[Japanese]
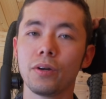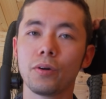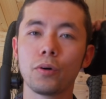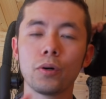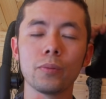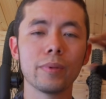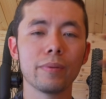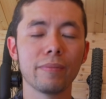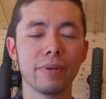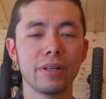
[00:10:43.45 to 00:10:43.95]

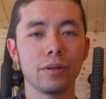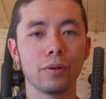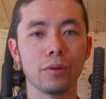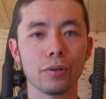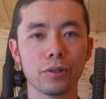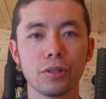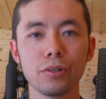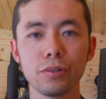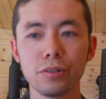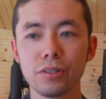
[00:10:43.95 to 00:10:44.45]
こまめに
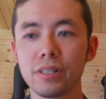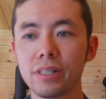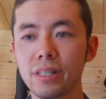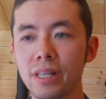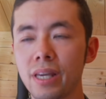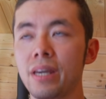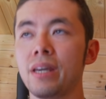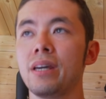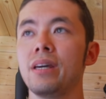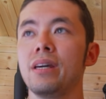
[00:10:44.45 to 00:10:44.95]
補給し
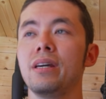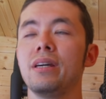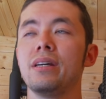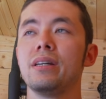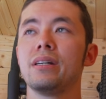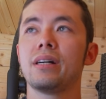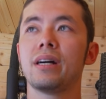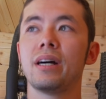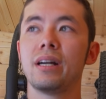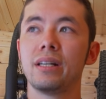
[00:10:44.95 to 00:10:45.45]
て、
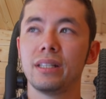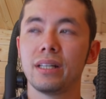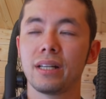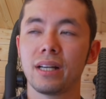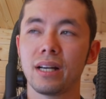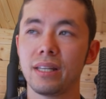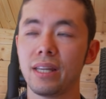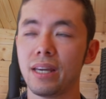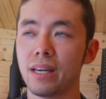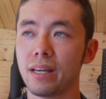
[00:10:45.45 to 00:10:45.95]
体
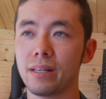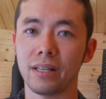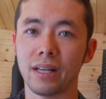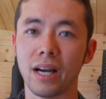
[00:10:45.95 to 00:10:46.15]
がね、